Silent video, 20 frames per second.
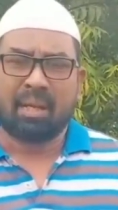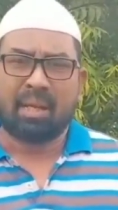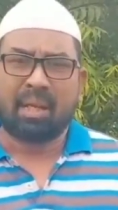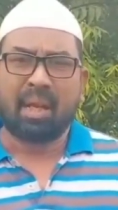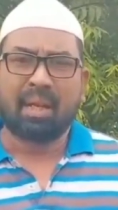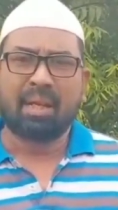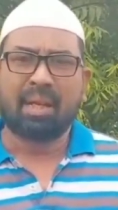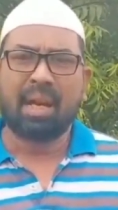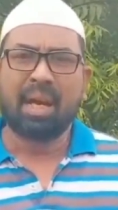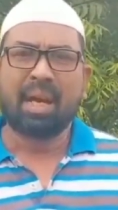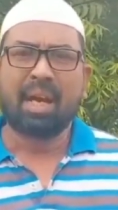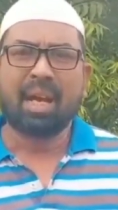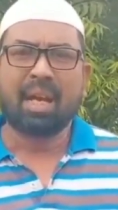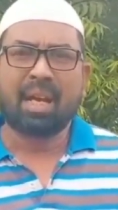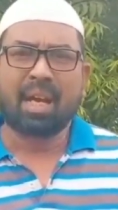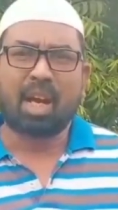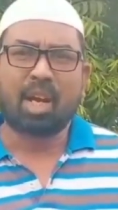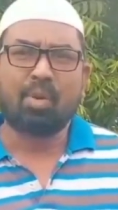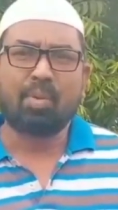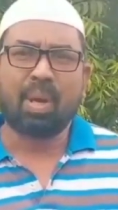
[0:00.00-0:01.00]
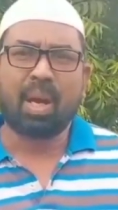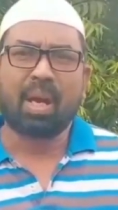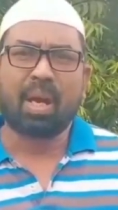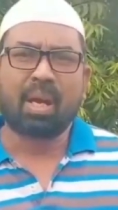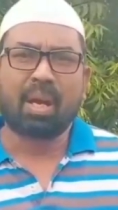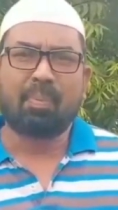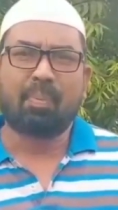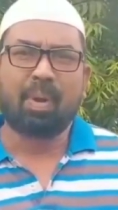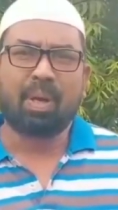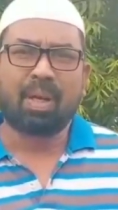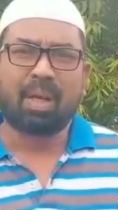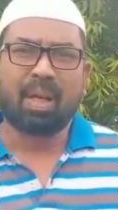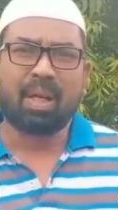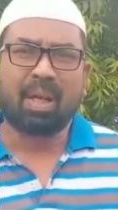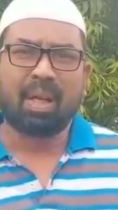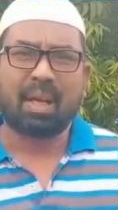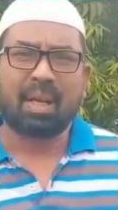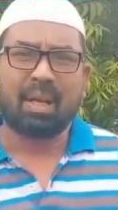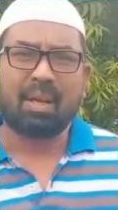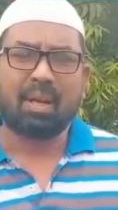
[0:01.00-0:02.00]
சட்டங்கள் கடுமையாக்கப்பட்டால்
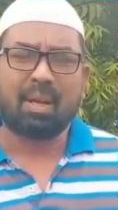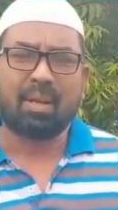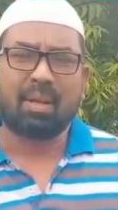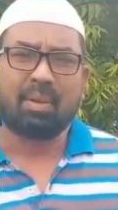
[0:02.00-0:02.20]
தான்